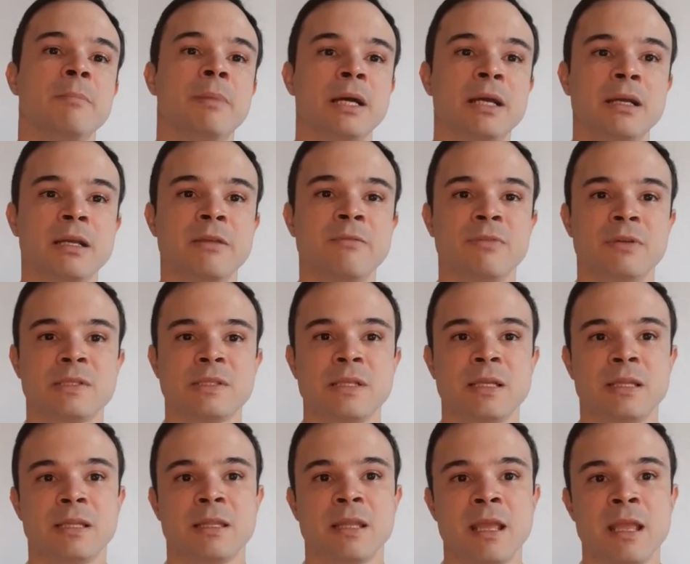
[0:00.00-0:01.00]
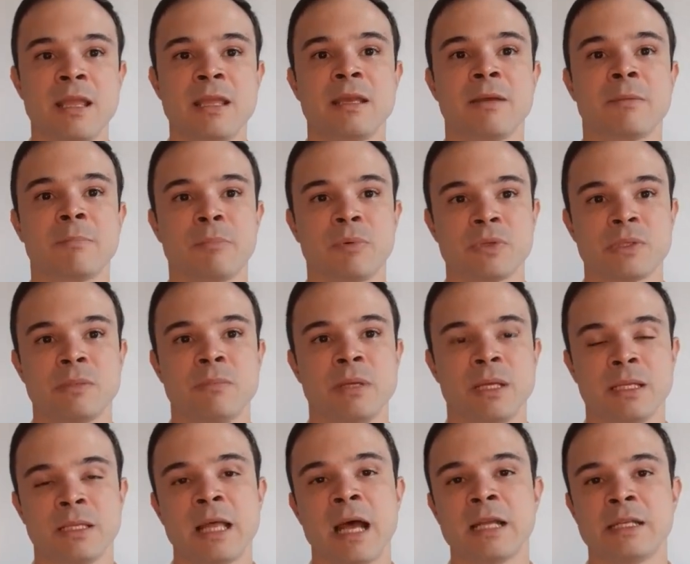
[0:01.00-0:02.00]
Para que você tenha
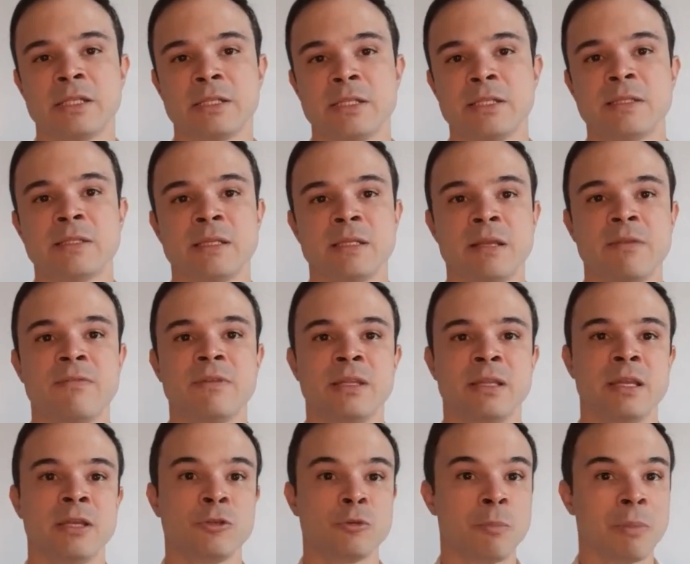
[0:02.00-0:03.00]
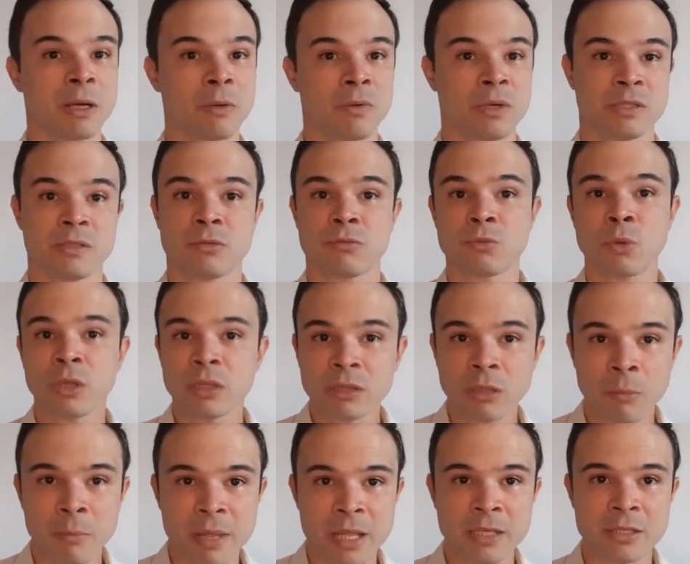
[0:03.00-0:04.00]
possibilidade de se defender de uma coisa
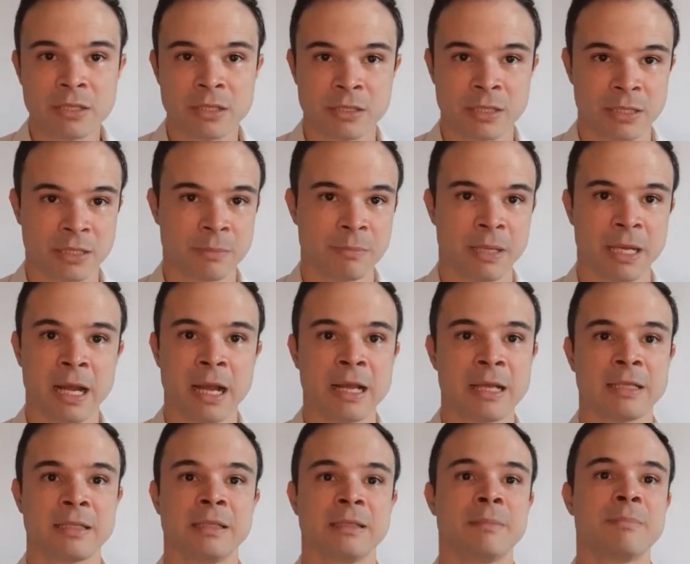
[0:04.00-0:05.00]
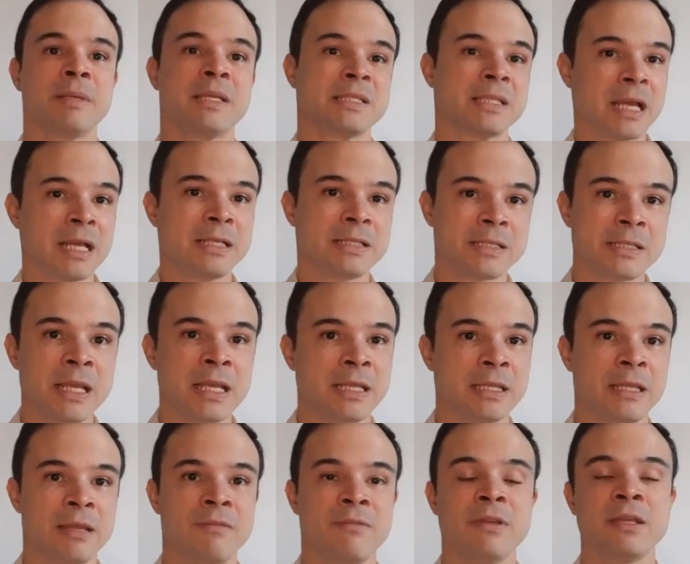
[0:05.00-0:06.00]
totalmente inesperada, apesar de ser
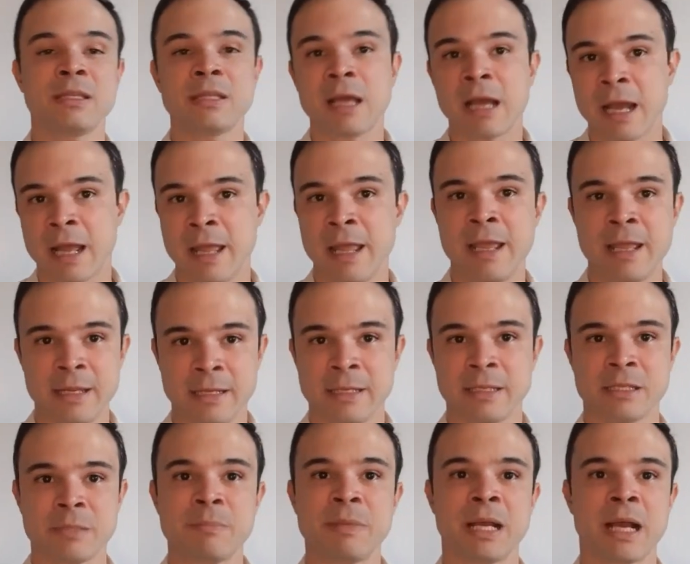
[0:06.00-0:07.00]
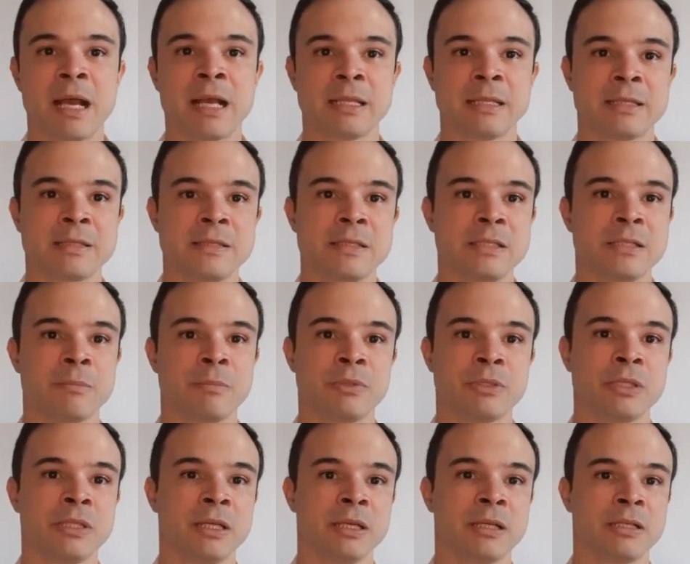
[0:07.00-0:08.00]
indevida, ela é inesperada esse tipo
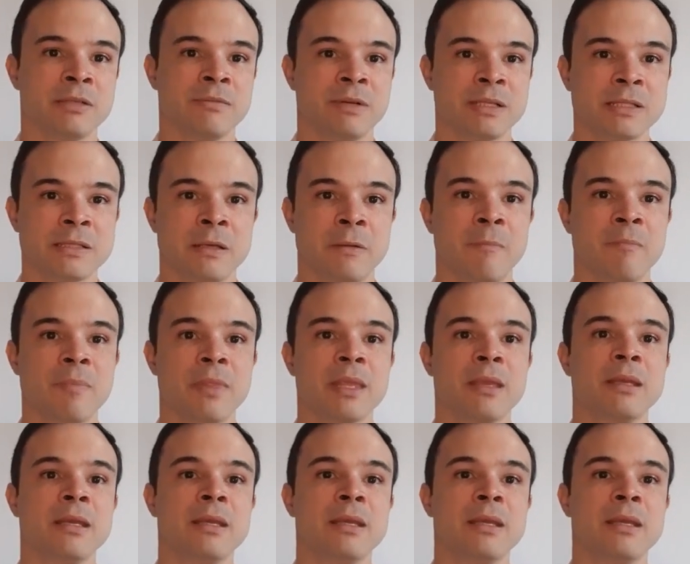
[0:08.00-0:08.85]
de negativação.